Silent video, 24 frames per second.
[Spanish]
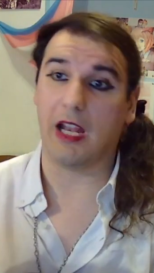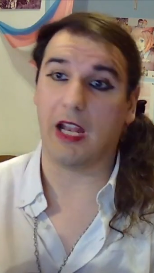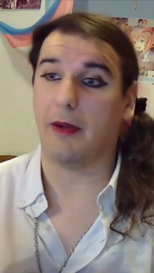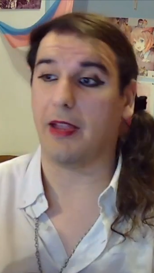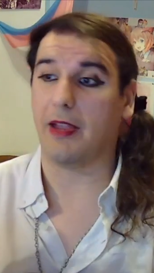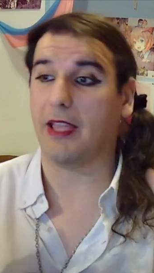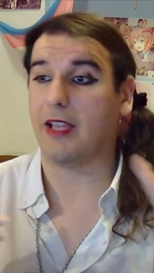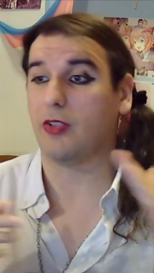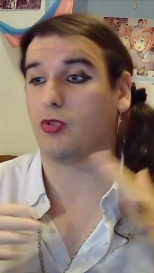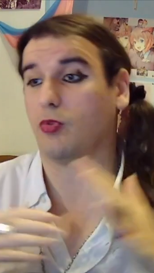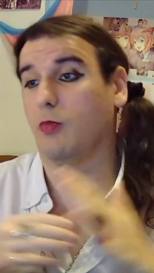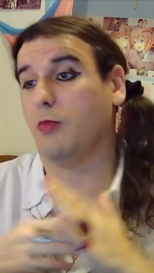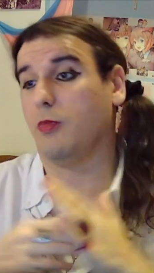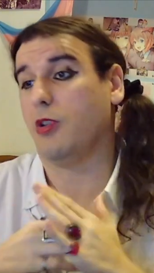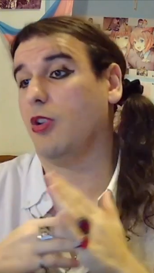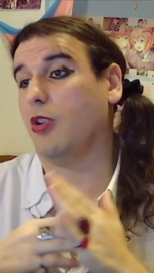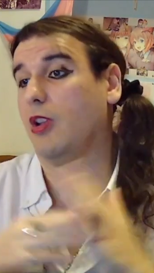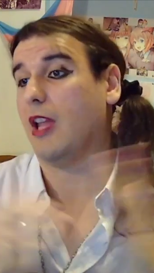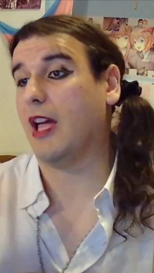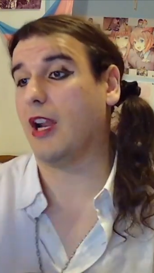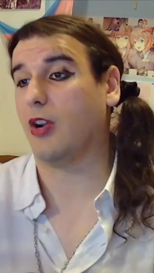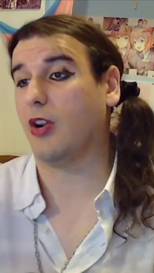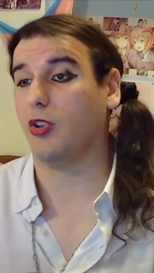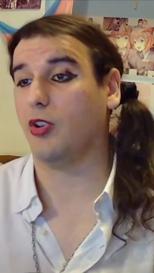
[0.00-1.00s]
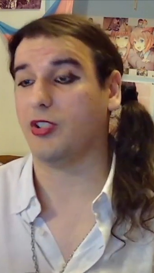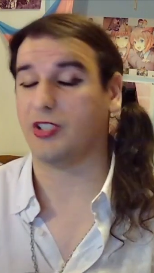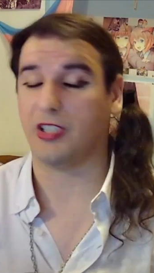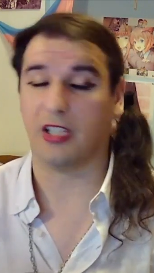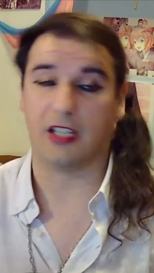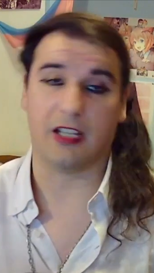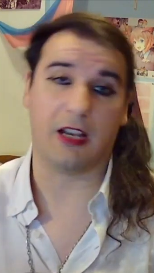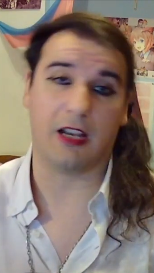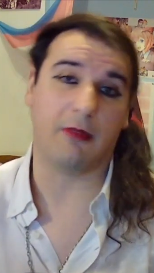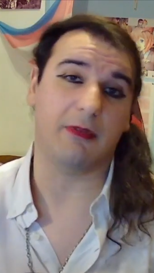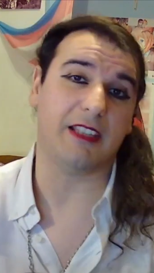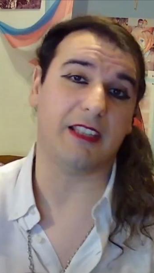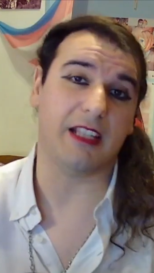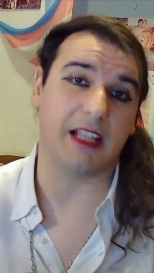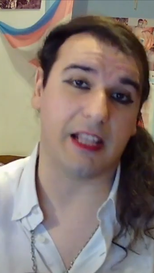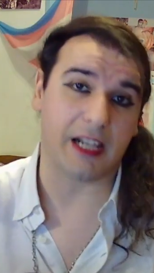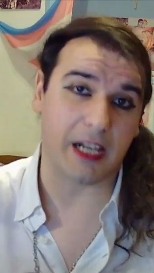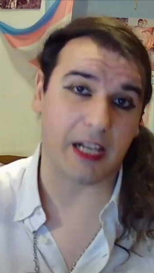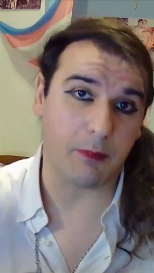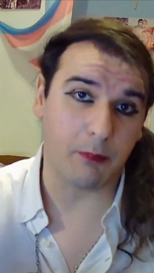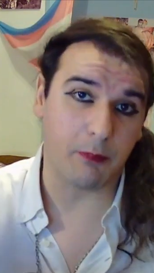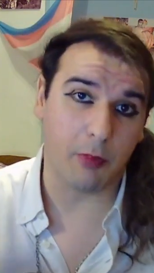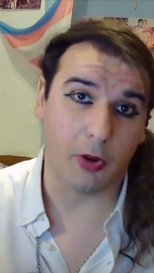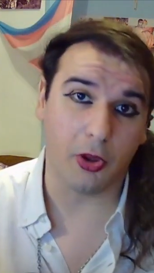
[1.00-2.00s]
porque la verdad que es un video largo y si realmente
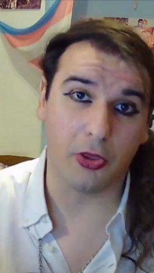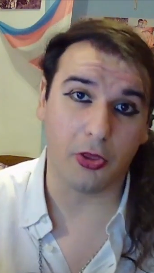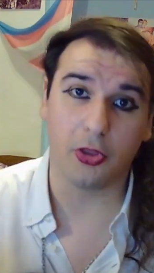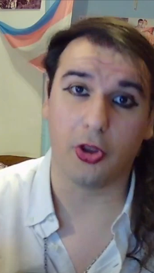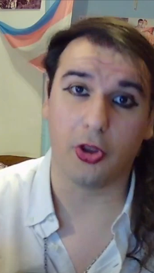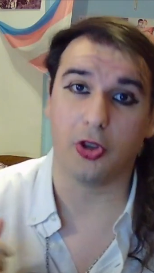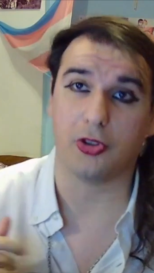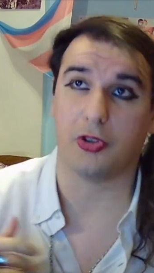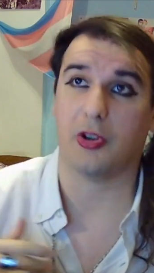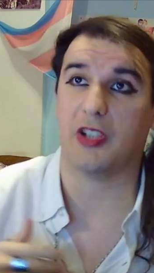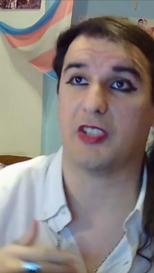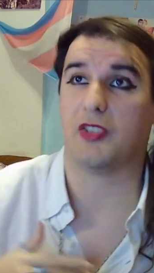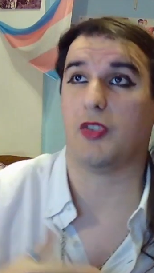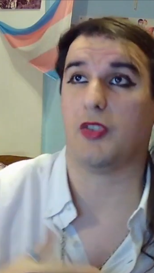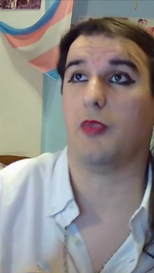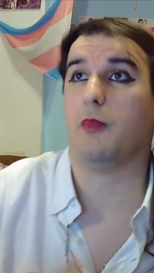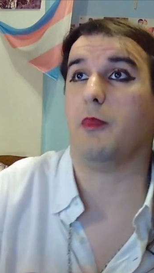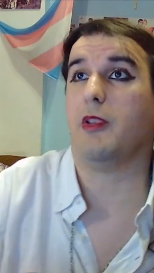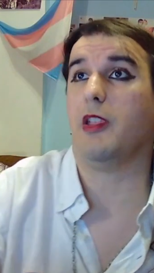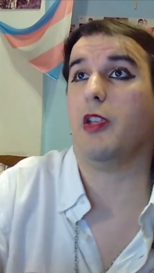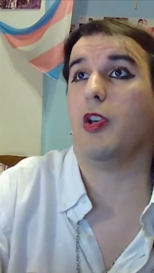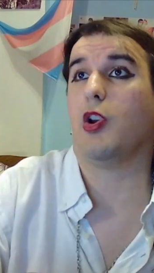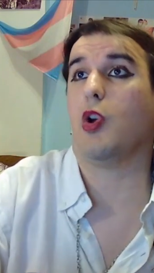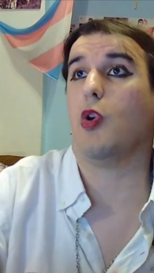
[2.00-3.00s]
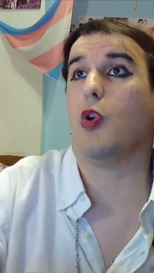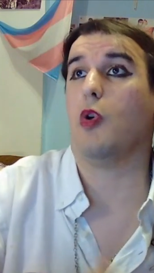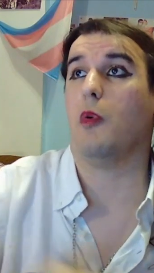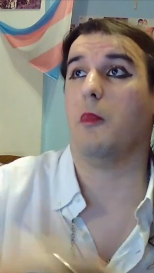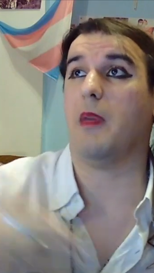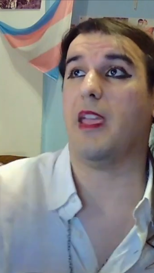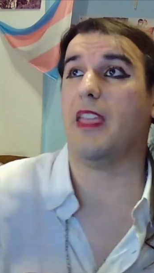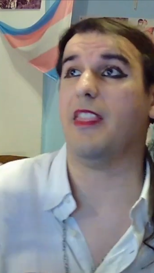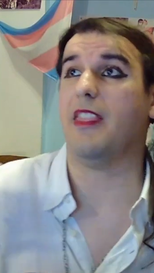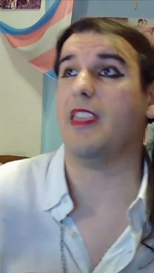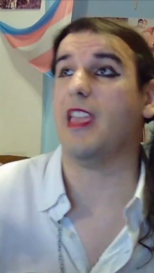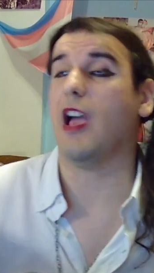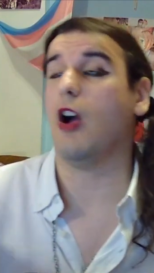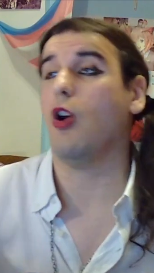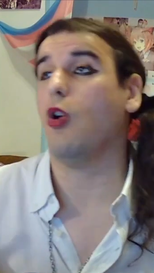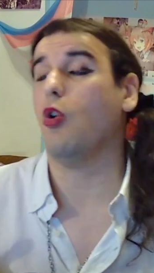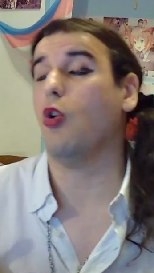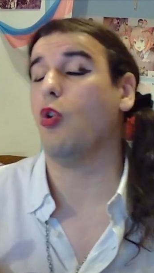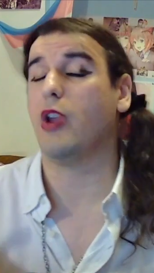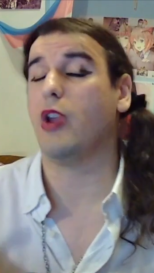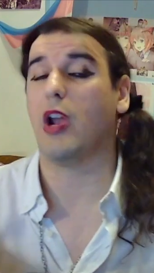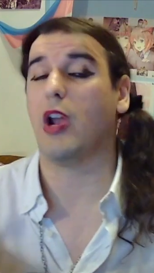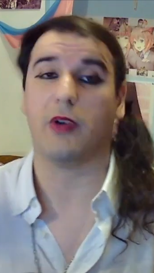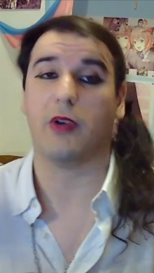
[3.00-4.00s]
les respondo, te voy a hacer un video de como media
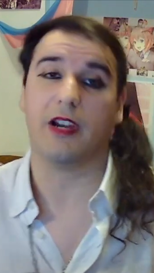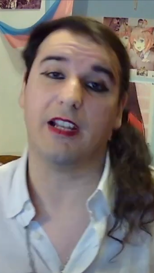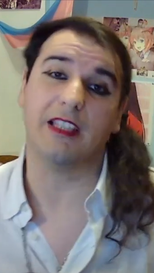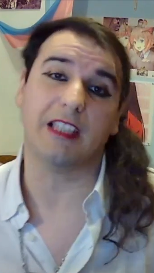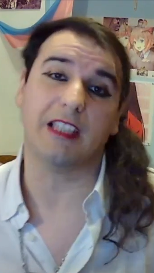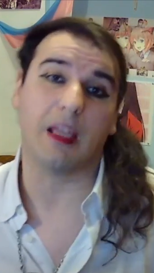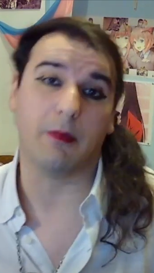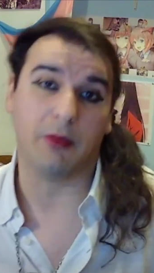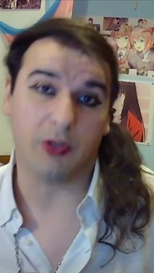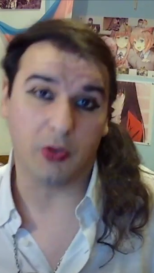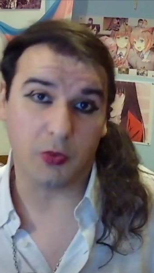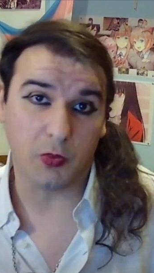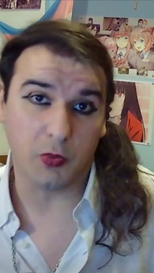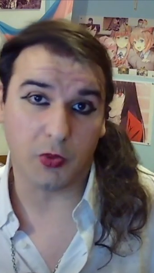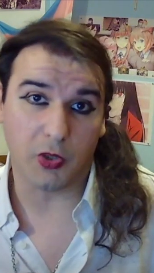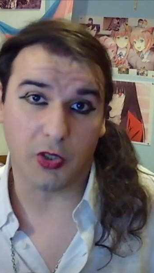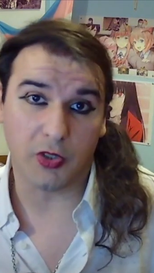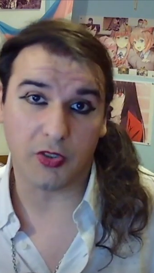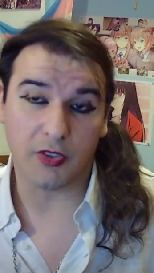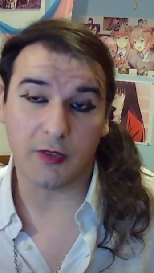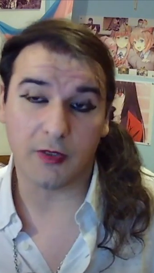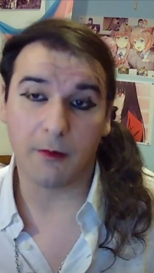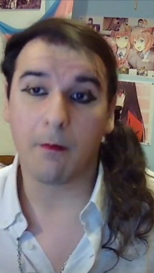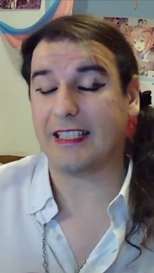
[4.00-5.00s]
hora, 40 minutos.